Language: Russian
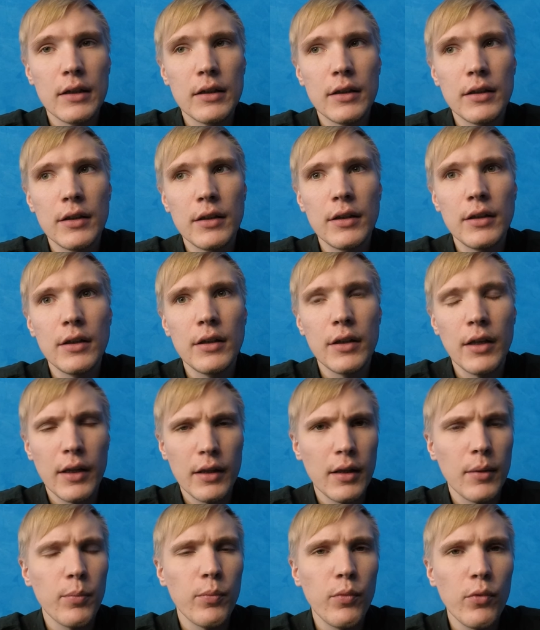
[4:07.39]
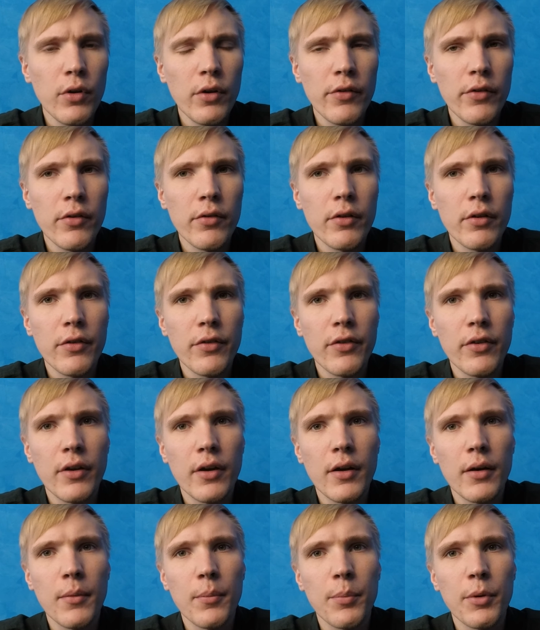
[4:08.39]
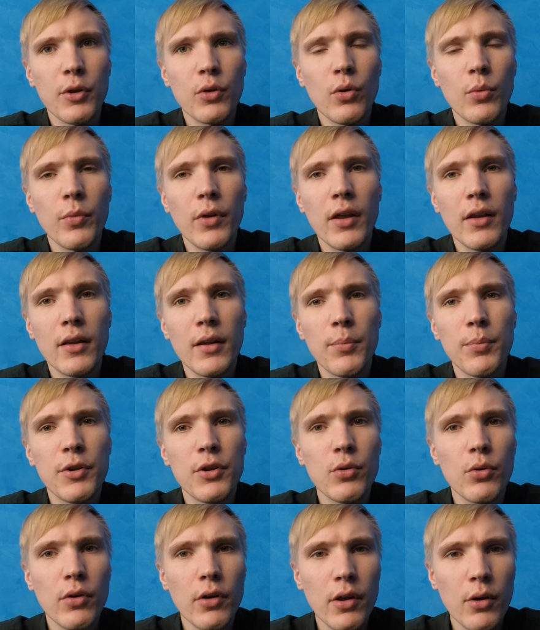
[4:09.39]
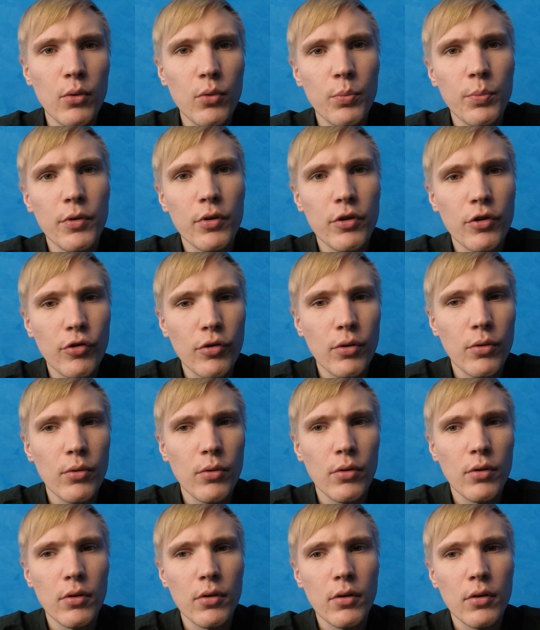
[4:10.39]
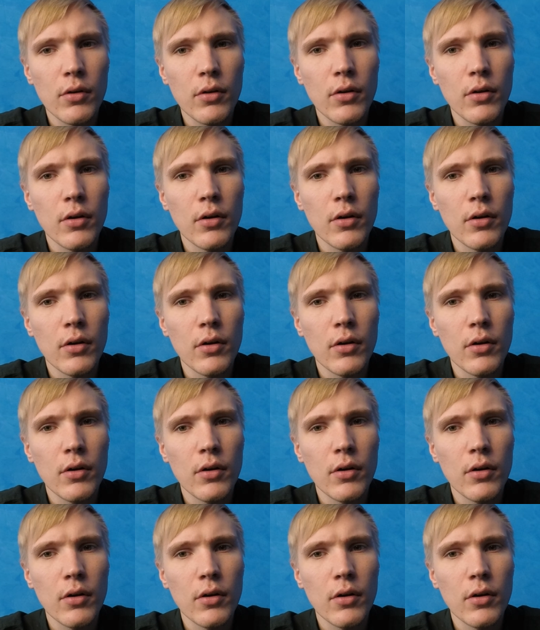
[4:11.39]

И я так пользовался. Потом я для пятерки купил чехол.